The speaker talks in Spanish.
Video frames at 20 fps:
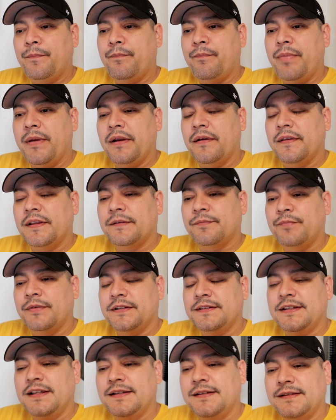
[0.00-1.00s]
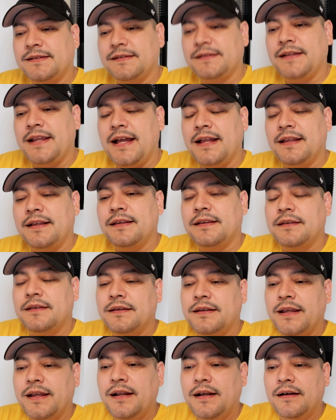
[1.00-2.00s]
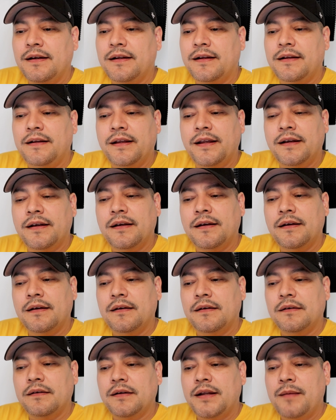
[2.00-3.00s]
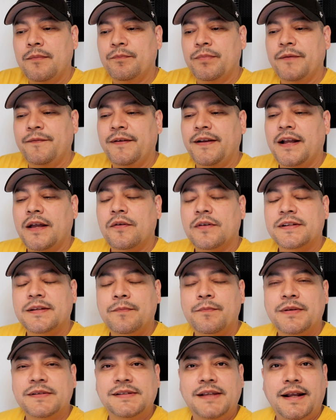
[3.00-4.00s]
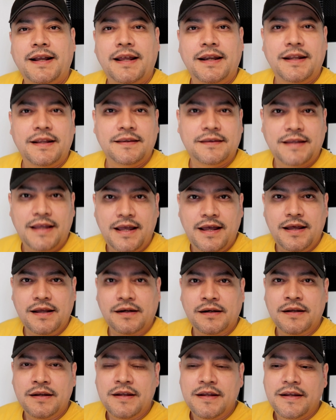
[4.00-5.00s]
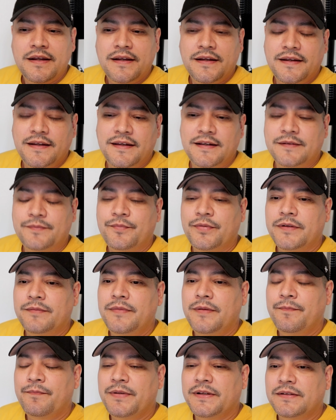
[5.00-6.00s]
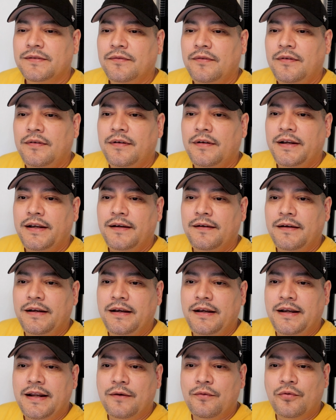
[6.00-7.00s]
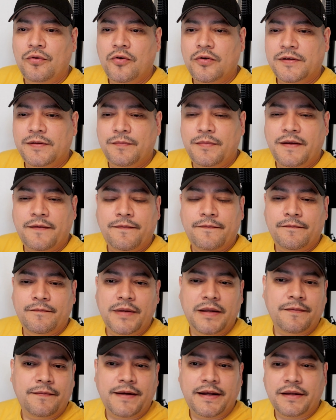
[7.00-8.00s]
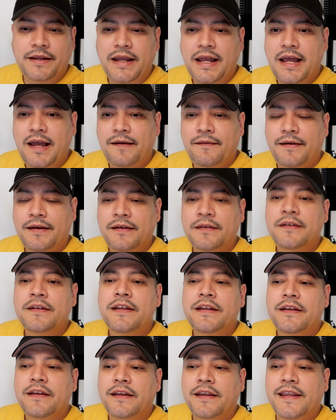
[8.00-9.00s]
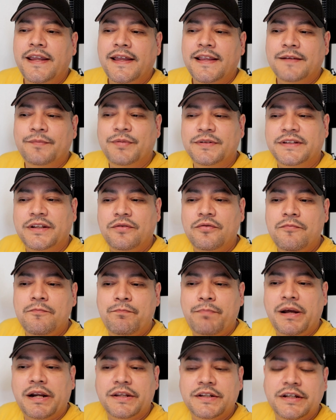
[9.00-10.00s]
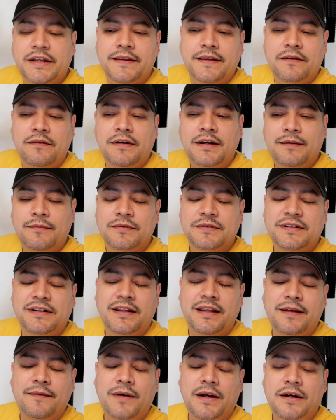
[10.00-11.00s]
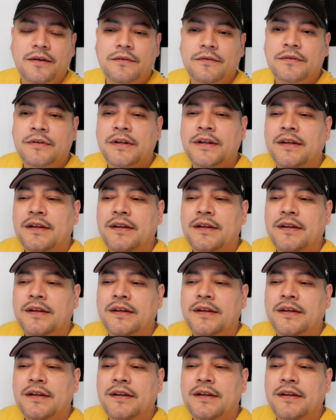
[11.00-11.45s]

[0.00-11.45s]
Pero después te, ya el, amplificador se empieza a calentar. Ya después me empezó, el, agudo se me, fallaba. Y ya después trae un parchadero en la bocina de abajo.